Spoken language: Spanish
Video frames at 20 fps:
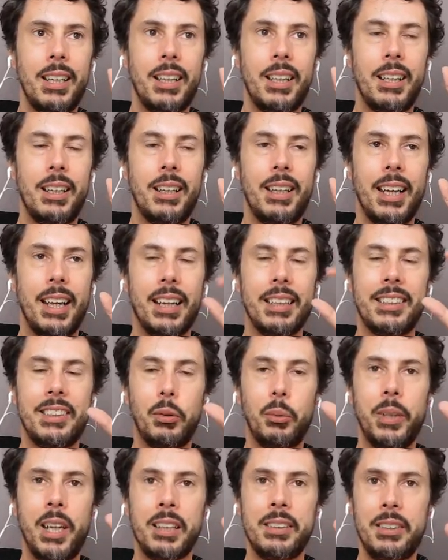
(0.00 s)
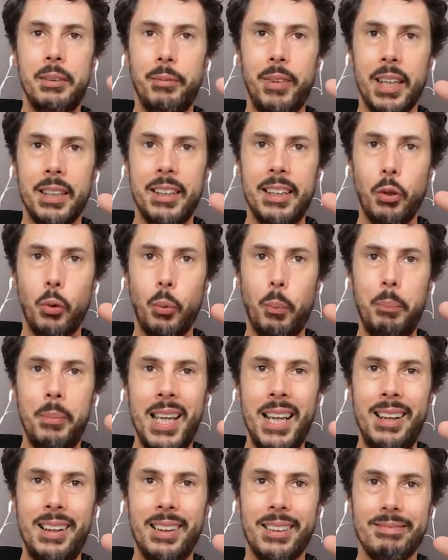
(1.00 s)
de que si hubieras invertido
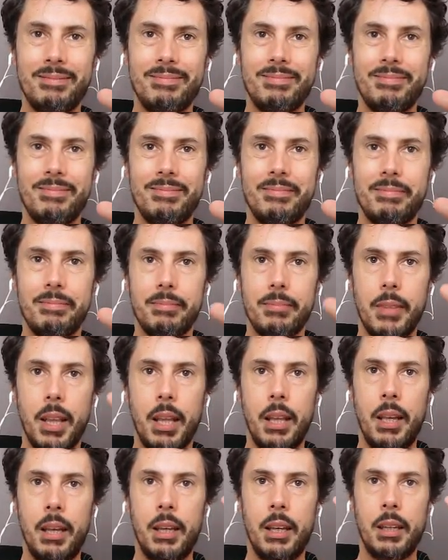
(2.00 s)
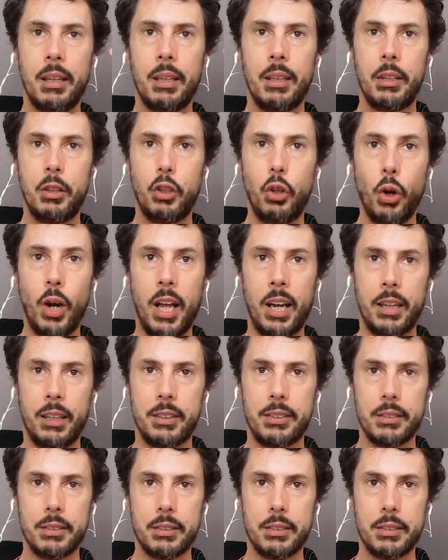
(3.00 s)
mil eh, dólares